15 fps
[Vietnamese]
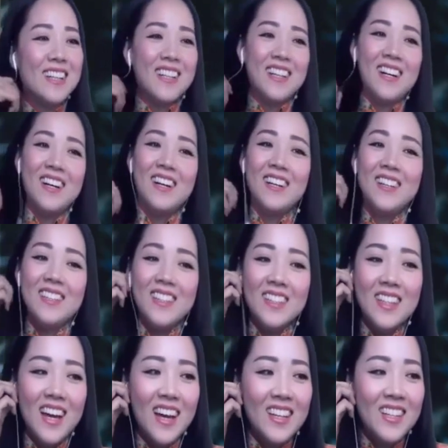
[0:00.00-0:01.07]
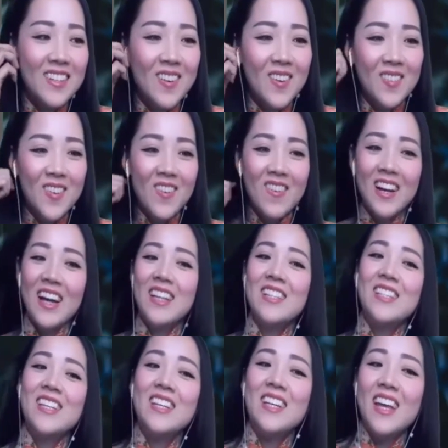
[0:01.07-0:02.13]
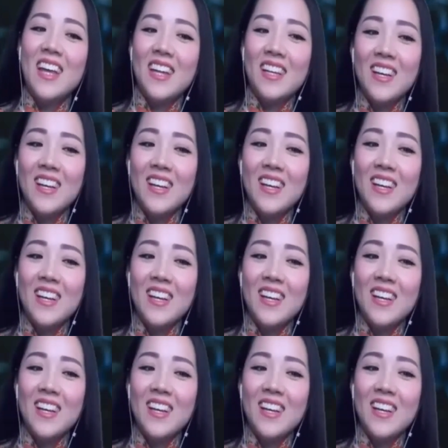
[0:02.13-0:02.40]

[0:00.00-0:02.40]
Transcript: Đó, xin kể cho cô chú và các anh chị nghe